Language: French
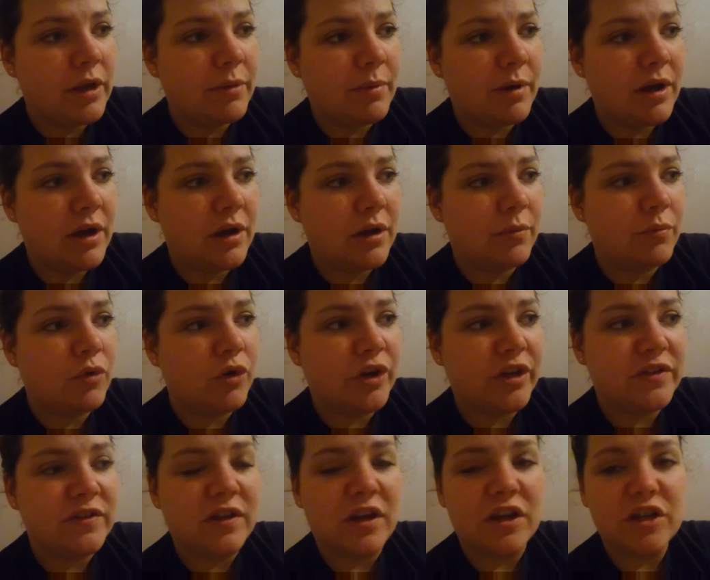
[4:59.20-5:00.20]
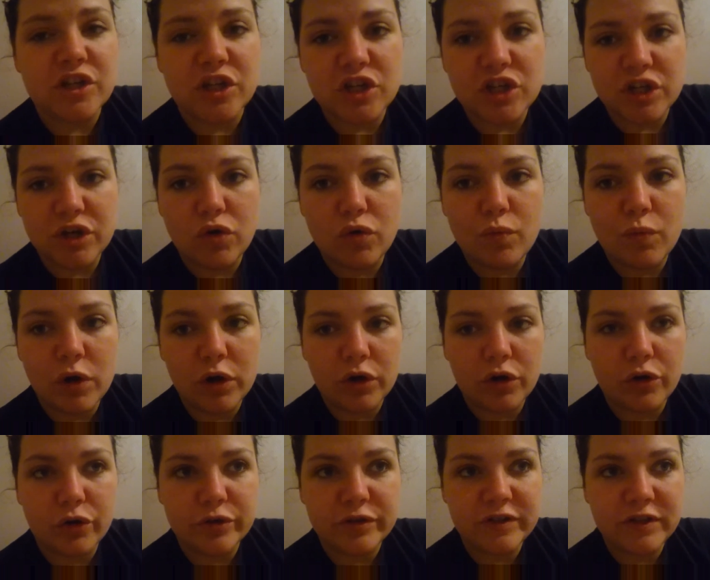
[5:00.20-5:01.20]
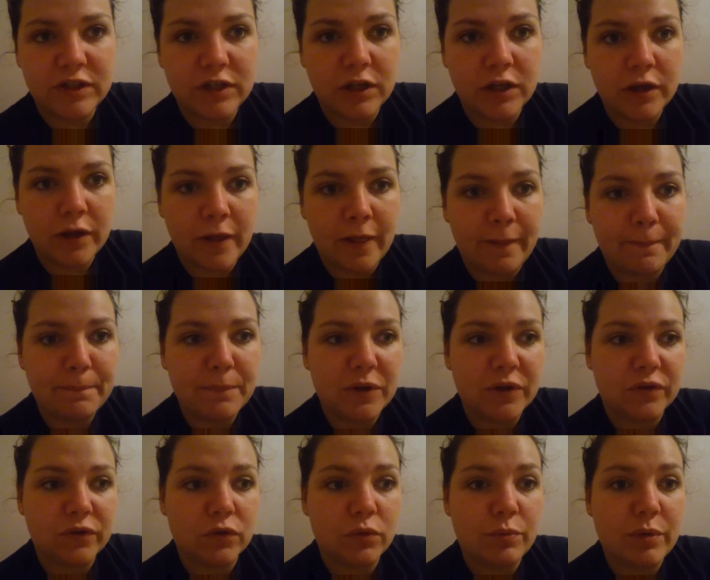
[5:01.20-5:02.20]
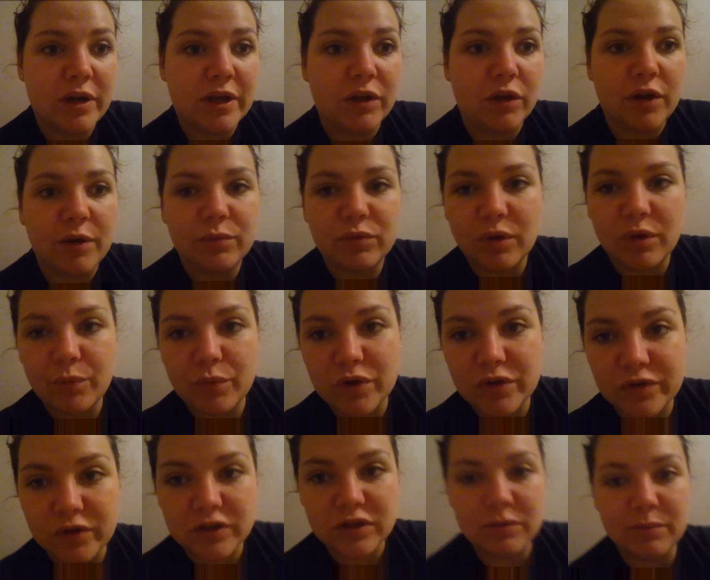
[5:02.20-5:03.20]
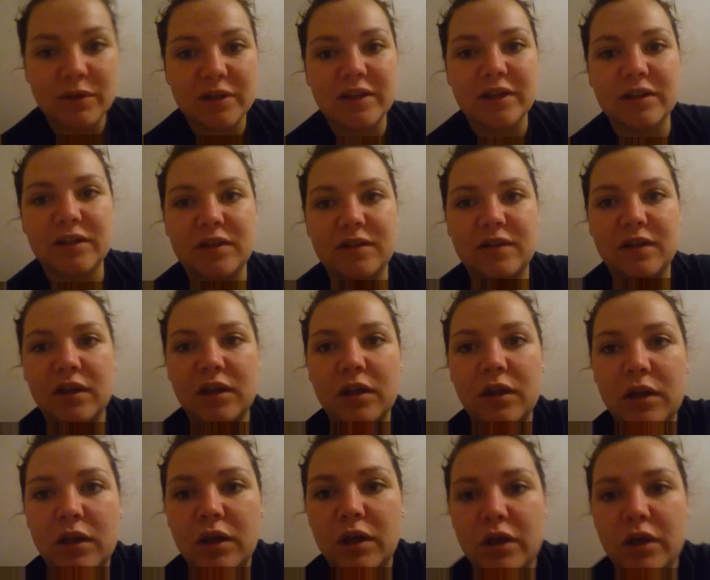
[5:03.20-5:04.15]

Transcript: et ben Boris ira chercher au moins le cosy parce que bah il y en a besoin pour la sortie de maternité.